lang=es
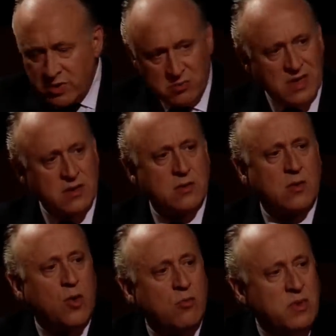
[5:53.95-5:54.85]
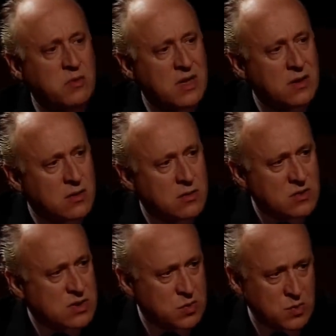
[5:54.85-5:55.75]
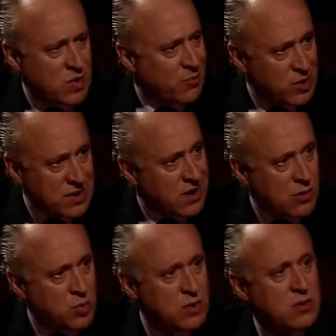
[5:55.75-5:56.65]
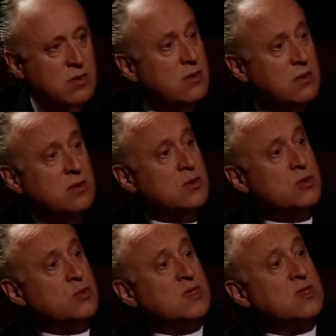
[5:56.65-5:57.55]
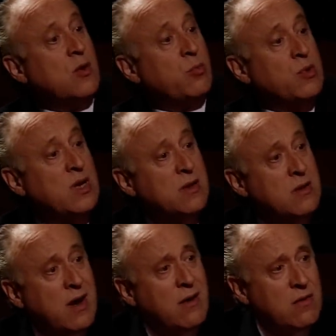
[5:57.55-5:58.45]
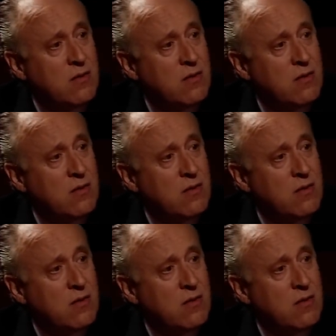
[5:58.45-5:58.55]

viviendo, conviviendo en una estructura política común, es un Estado plurinacional,